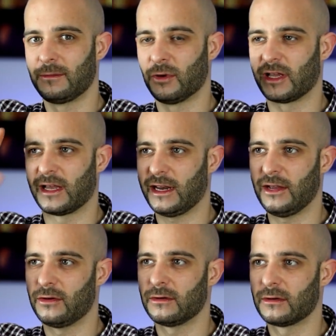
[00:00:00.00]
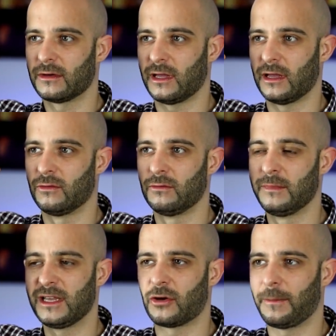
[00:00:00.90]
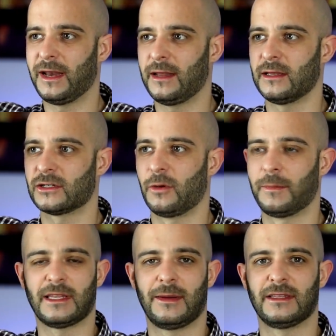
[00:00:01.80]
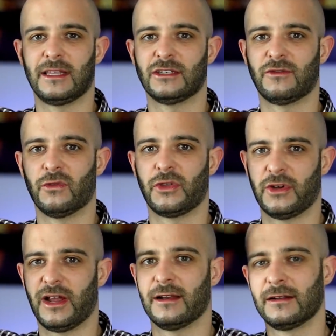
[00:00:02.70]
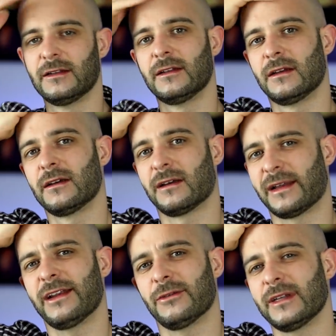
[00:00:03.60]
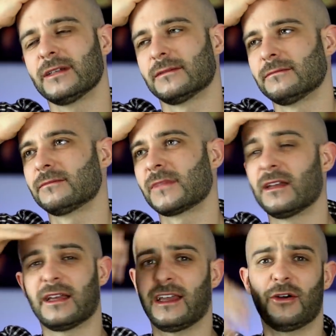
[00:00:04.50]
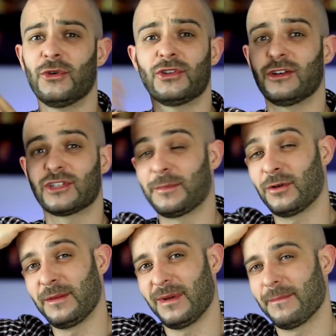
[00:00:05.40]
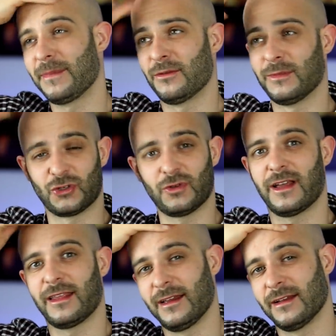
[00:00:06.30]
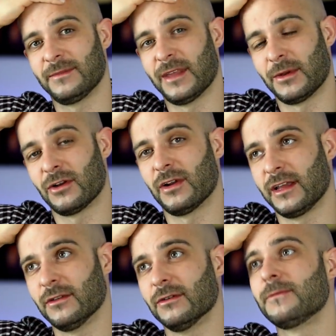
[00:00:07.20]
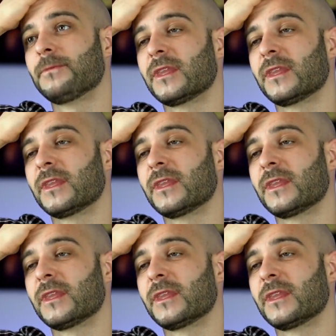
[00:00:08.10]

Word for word: Porque creo que un micropene es completamente disfuncional. Creo, ¿eh? Es que como no tengo ese problema, pero me suena de, haberlo leído.